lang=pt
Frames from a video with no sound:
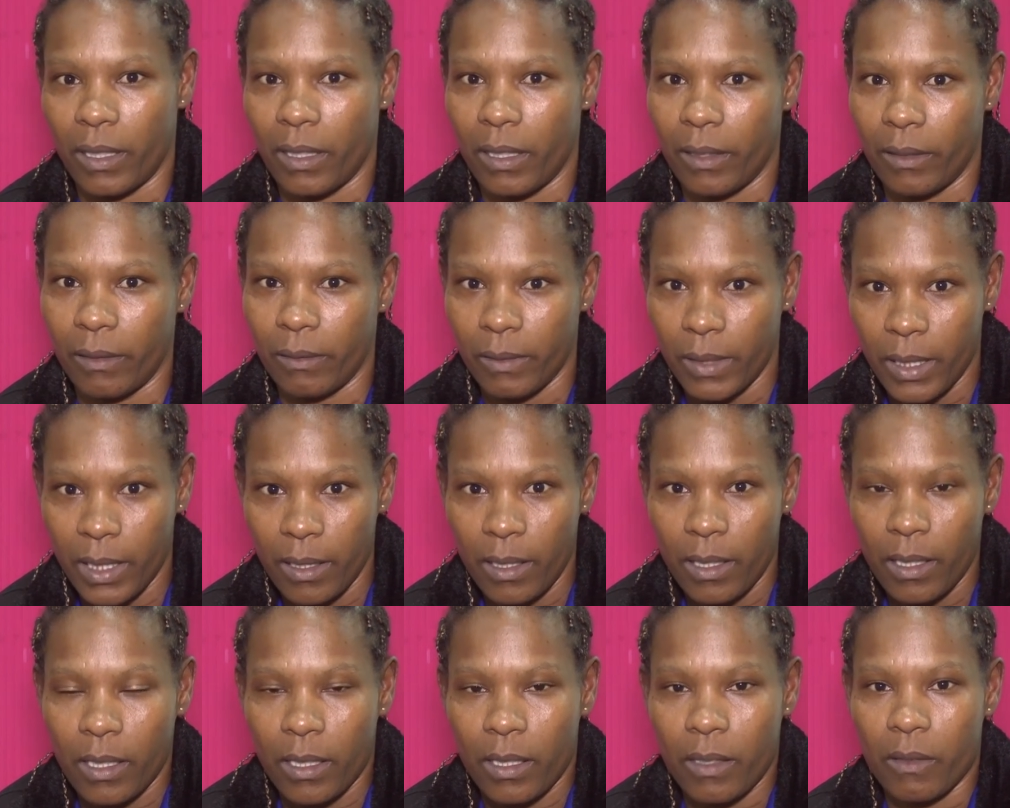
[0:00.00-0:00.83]
Então,
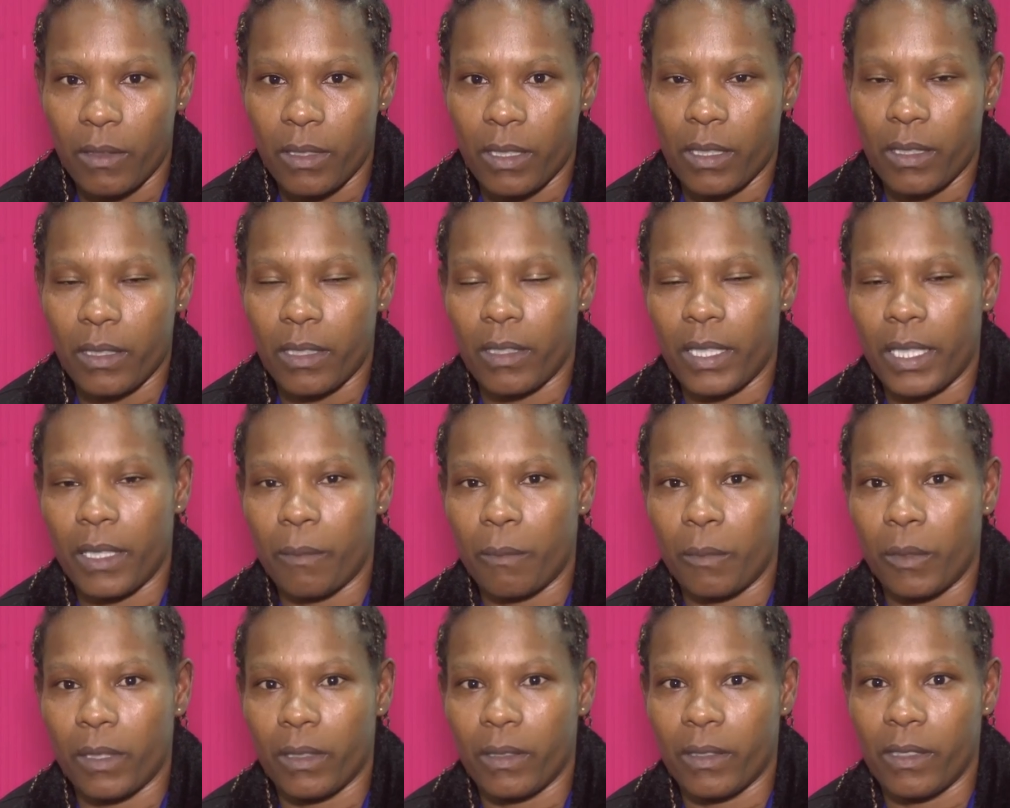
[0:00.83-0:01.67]
que vocês aí
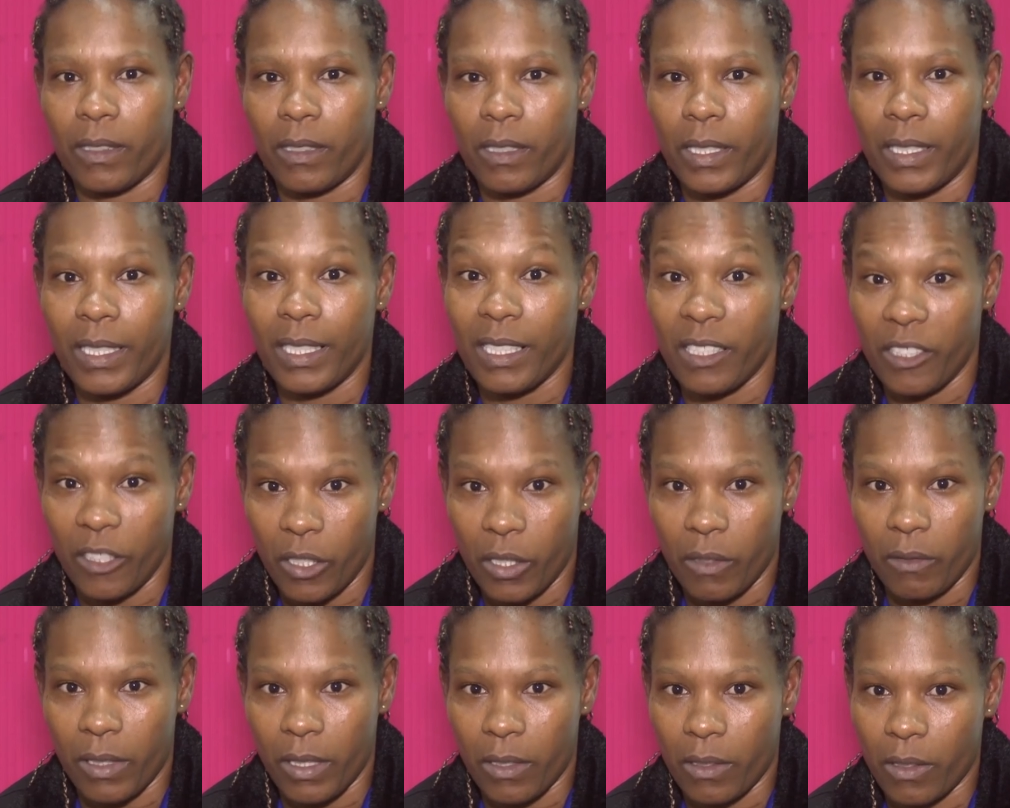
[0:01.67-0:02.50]
possam
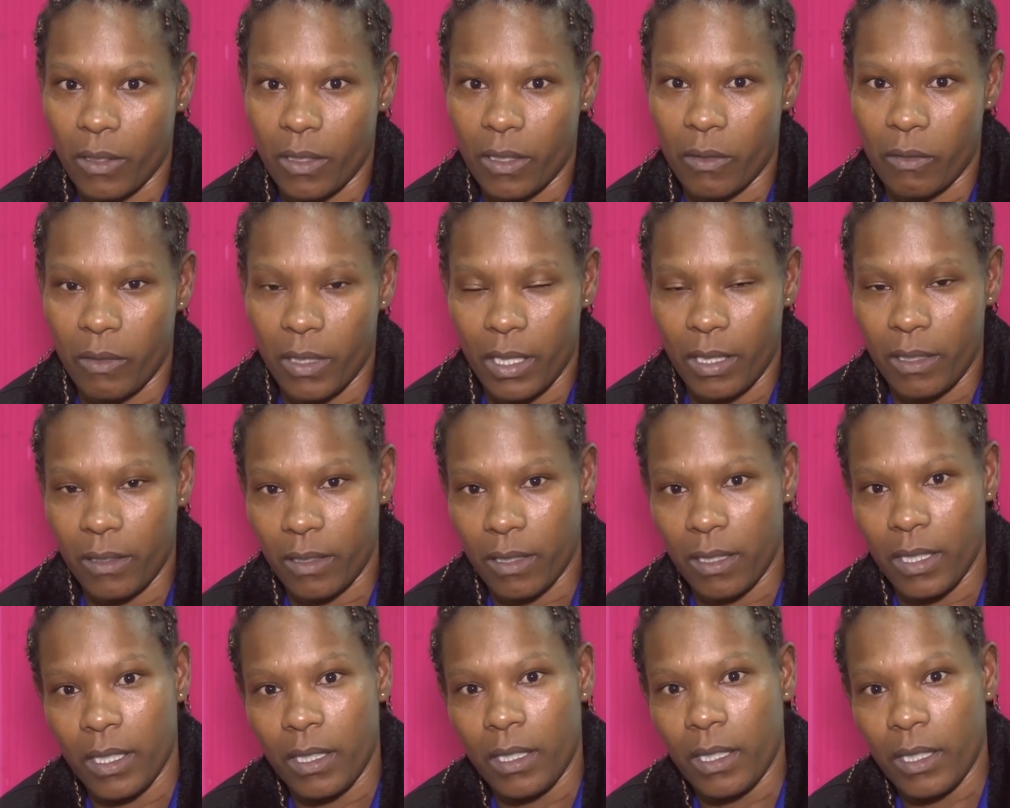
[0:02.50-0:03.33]
incentivar os seus
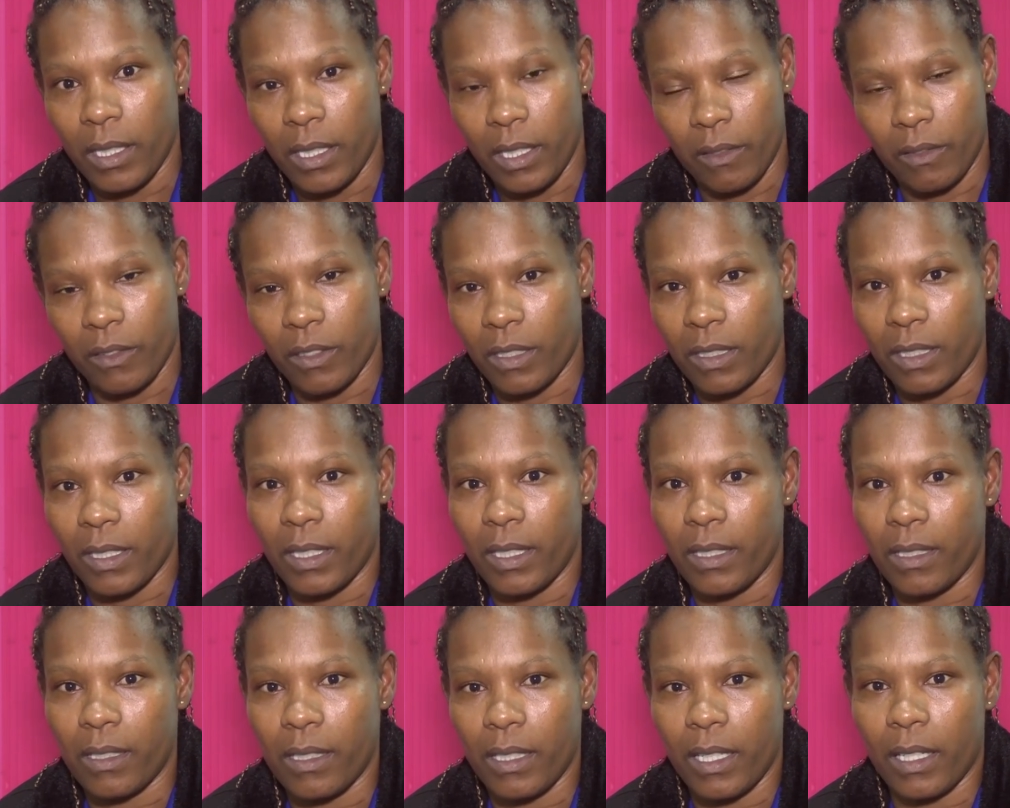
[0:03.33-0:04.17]
filhos e
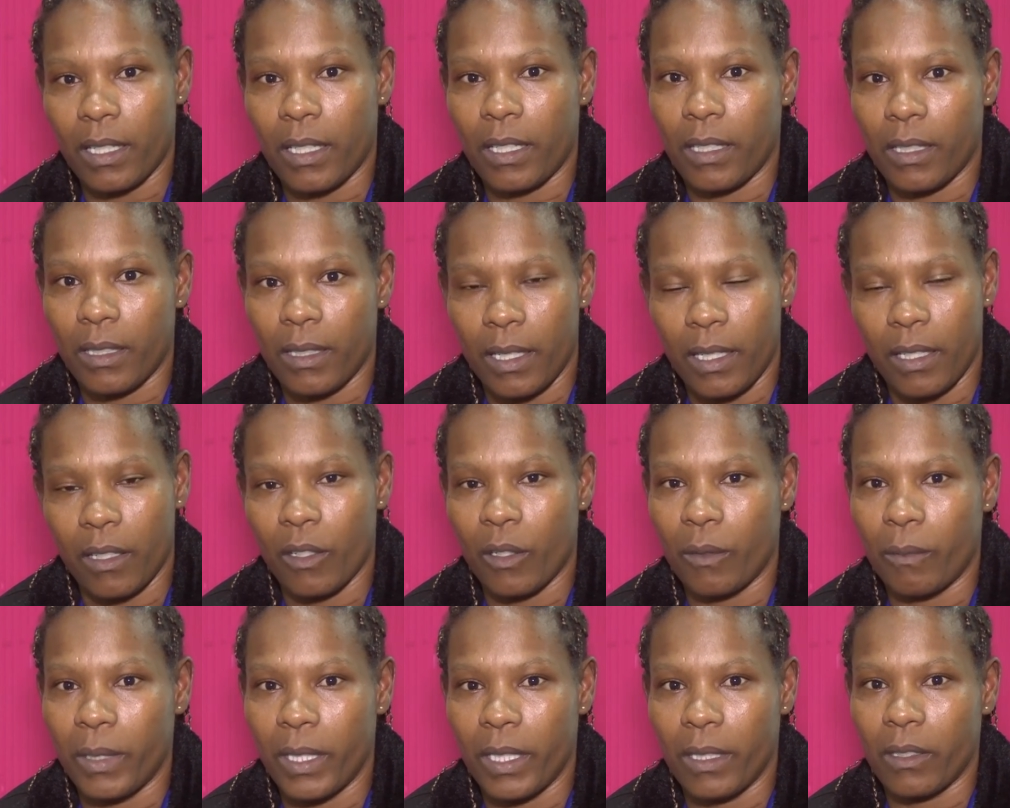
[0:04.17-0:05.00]
vocês acreditarem
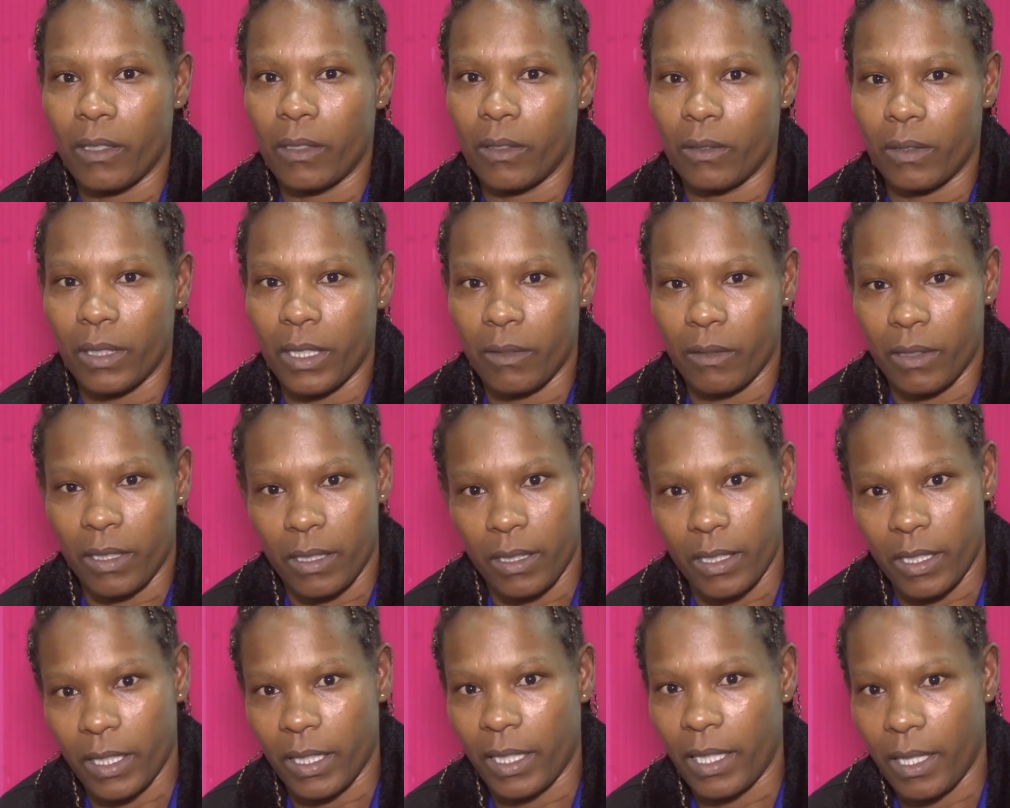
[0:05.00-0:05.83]
realmente no que
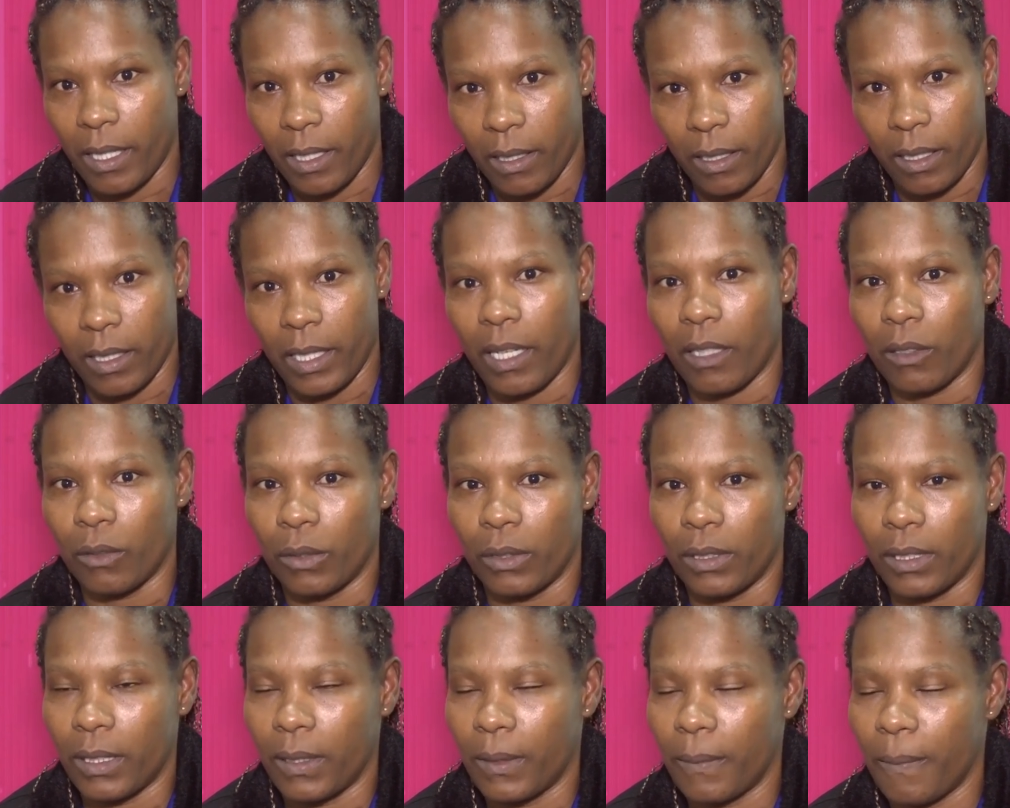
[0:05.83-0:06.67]
vocês querem e a luta.